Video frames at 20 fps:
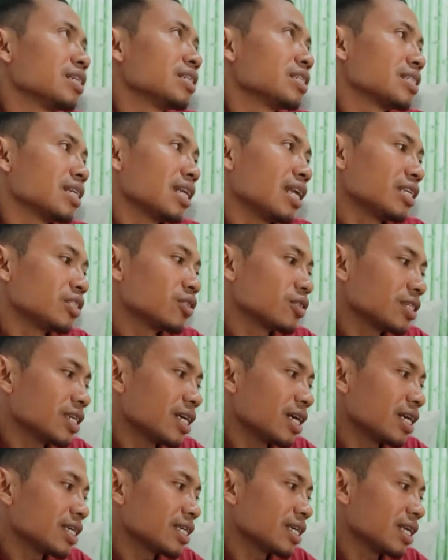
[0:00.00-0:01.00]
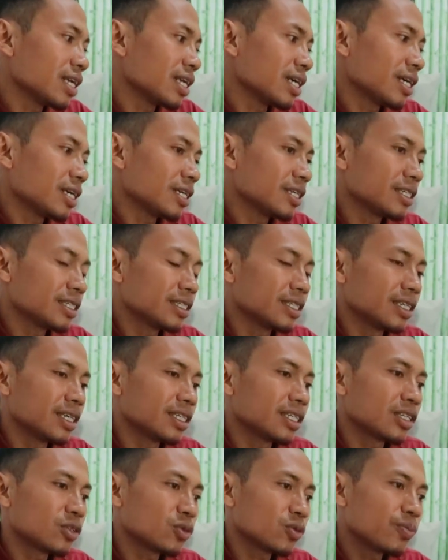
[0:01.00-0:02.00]
Selanjutnya adalah
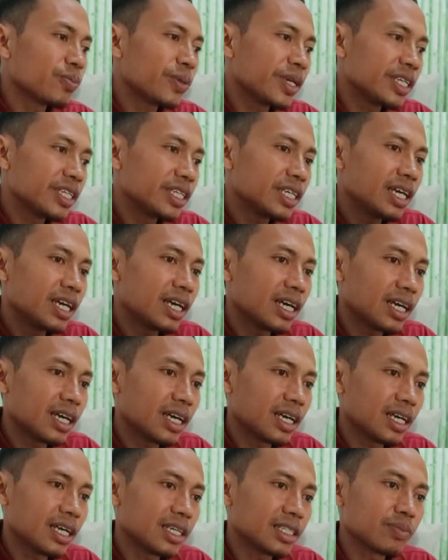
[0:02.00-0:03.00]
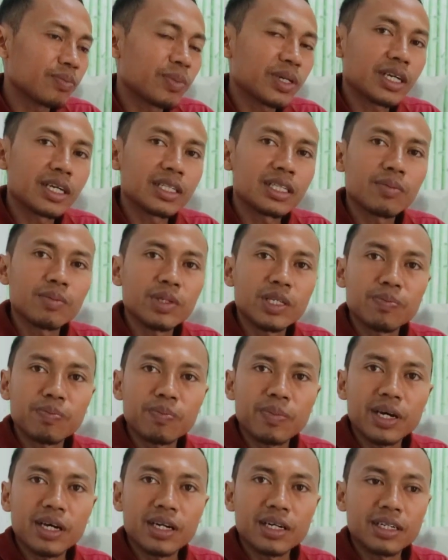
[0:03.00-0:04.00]
ya, tentu media tempat kita
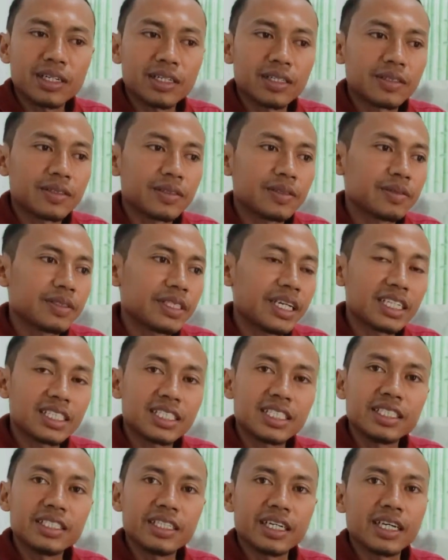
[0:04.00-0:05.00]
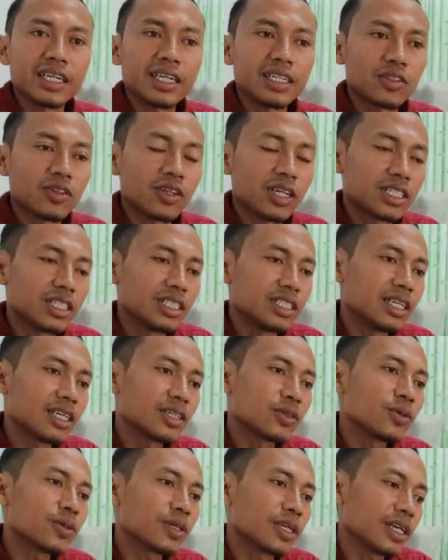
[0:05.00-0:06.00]
menyimpan nasinya atau nasi
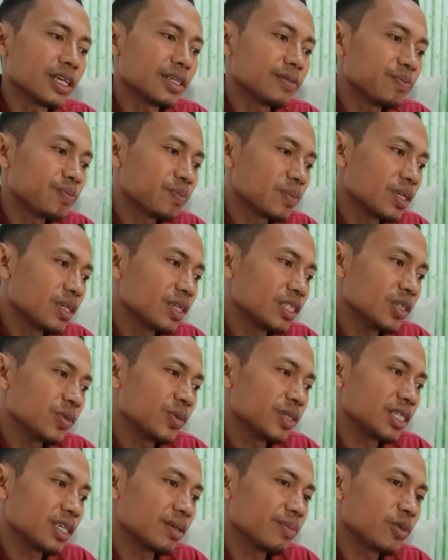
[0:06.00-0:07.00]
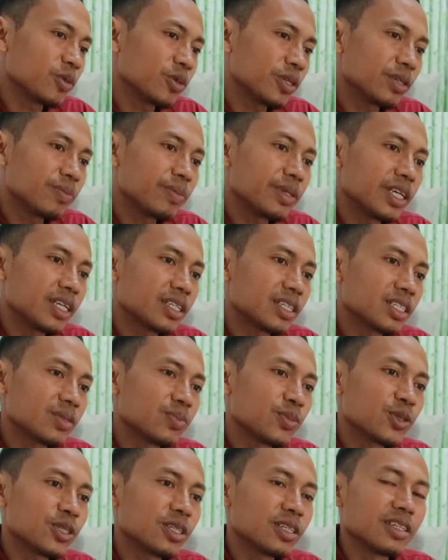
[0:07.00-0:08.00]
jagungnya. Sebisa mungkin media
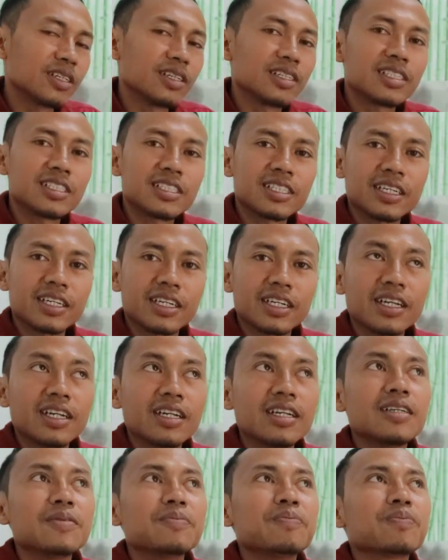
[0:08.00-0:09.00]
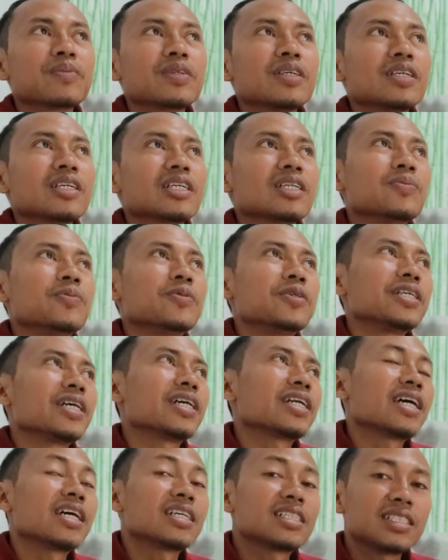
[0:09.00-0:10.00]
tersebut uh, steril.
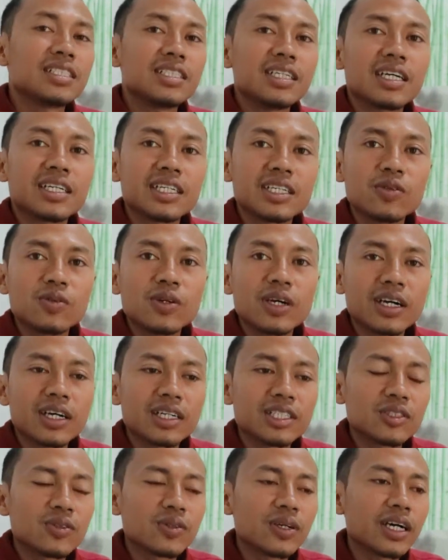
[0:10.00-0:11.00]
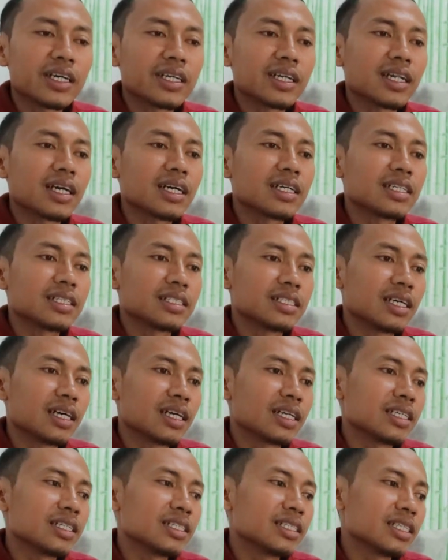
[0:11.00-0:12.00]
Kemudian nasi yang digunakan juga adalah
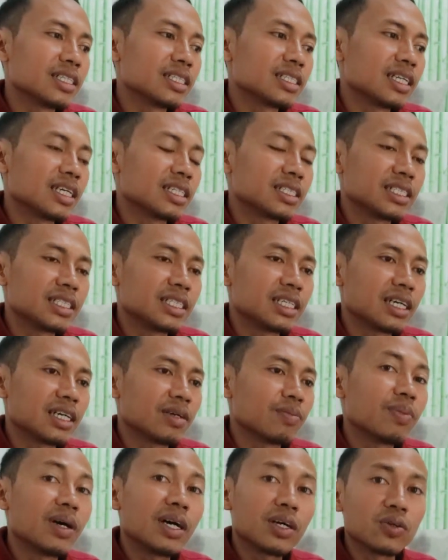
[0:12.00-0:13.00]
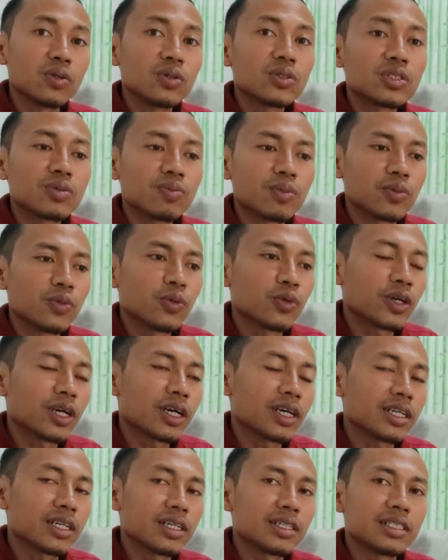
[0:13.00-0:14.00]
dari jenis nasi yang bagus,
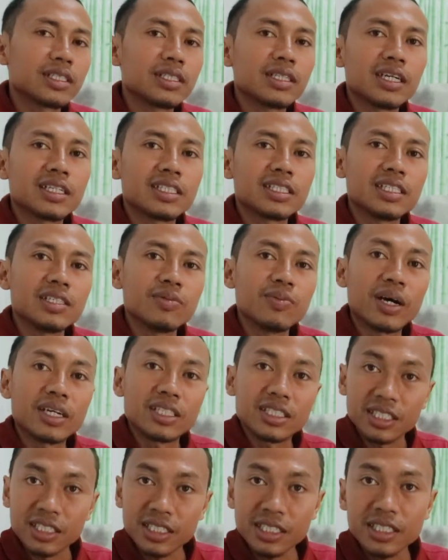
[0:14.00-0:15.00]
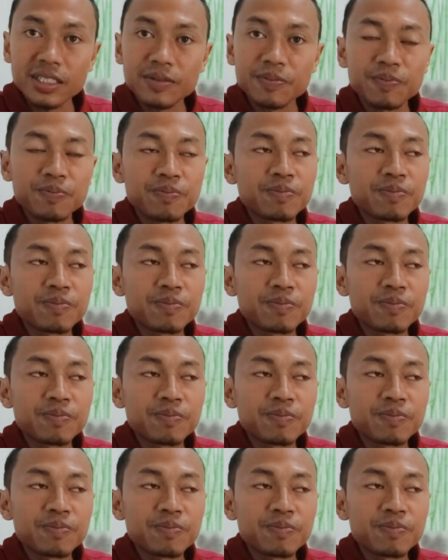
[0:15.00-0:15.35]
bukan nasi basi.